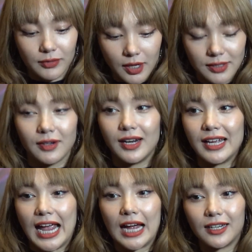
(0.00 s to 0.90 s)
thực sự
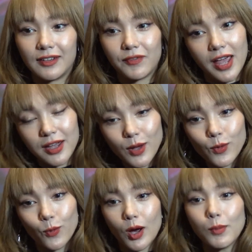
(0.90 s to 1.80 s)
là hàng và
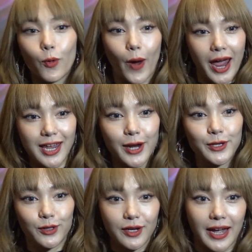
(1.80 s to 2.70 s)
ekip cũng có một khoản dành
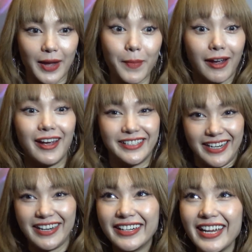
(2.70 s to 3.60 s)
cho tất cả các bạn nghệ
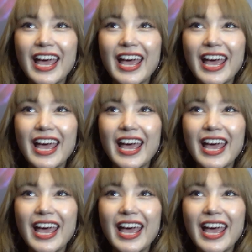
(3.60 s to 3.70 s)
sĩ đến